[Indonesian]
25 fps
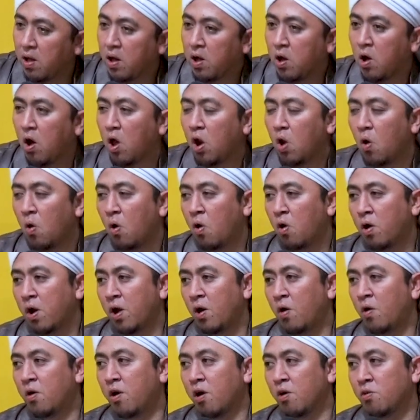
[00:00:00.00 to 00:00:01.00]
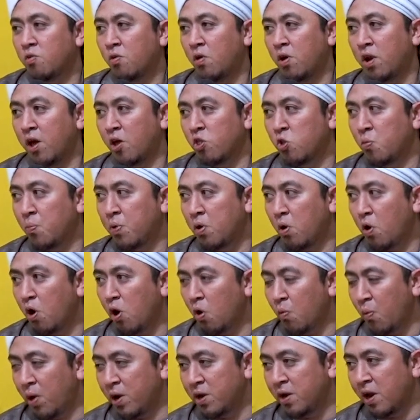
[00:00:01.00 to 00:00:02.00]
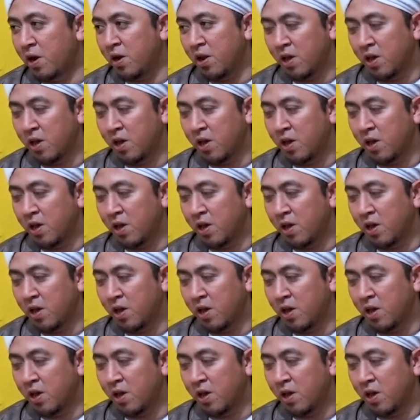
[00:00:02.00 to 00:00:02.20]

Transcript: Kalau orang-orang soleh itu berkhulwat dan